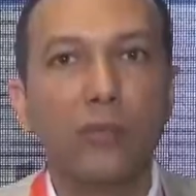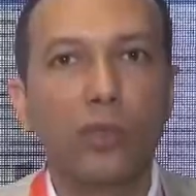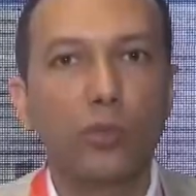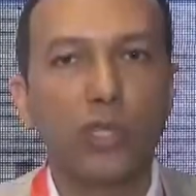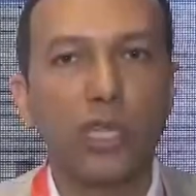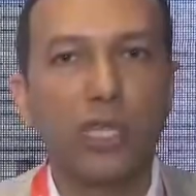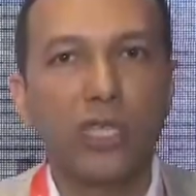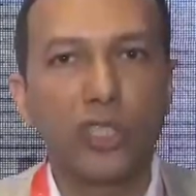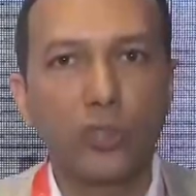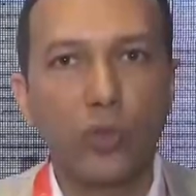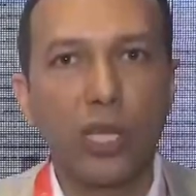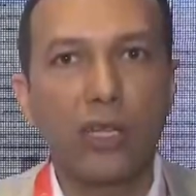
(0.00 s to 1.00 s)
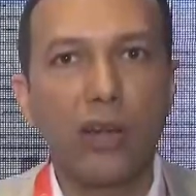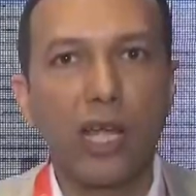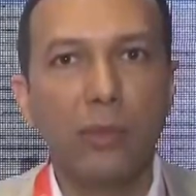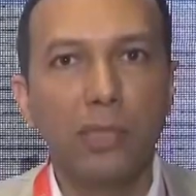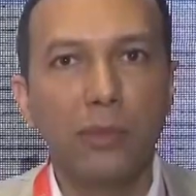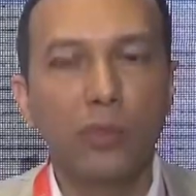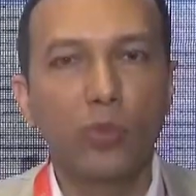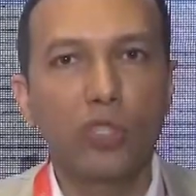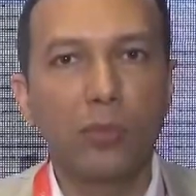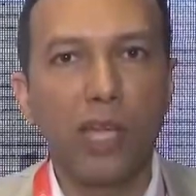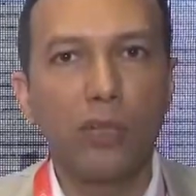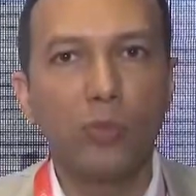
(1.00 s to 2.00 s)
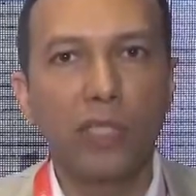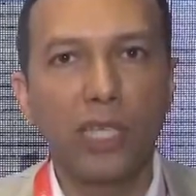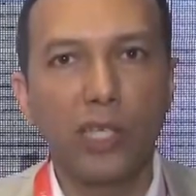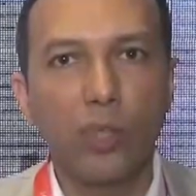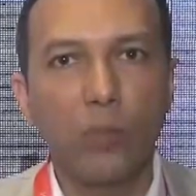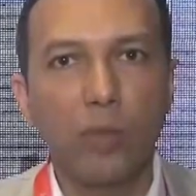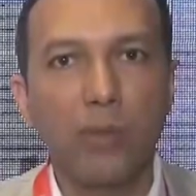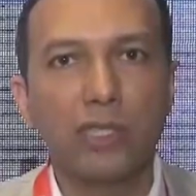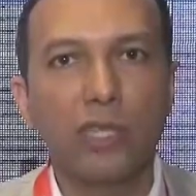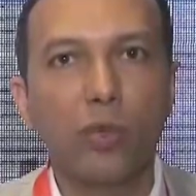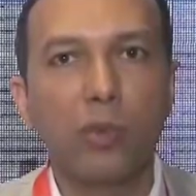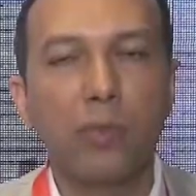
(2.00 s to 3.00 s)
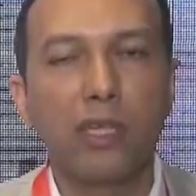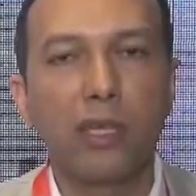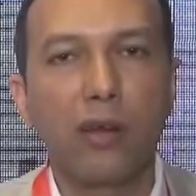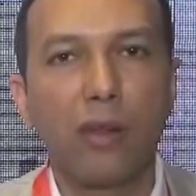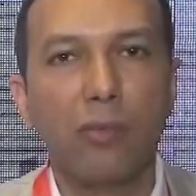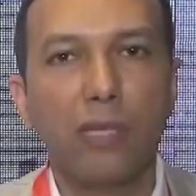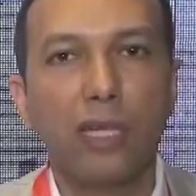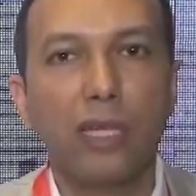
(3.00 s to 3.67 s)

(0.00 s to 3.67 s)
توصل لشريان الرحم اليمين والشمال وبتحقن حبيبات زي حبيبات الرمل